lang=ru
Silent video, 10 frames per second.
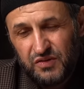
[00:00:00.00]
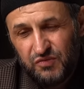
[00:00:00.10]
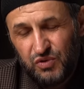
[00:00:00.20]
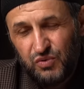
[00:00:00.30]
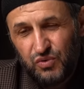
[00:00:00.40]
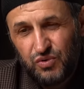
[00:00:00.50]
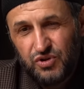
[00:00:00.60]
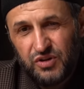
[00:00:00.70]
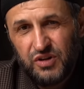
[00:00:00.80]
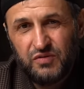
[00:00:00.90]
в первую
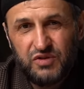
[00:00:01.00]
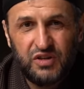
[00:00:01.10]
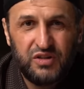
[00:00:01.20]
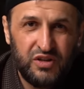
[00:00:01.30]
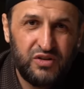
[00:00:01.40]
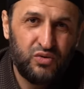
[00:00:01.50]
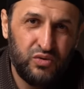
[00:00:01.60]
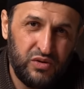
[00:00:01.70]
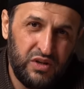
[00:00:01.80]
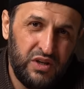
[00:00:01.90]
очередь для всех тех,
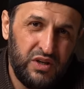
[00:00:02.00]
кто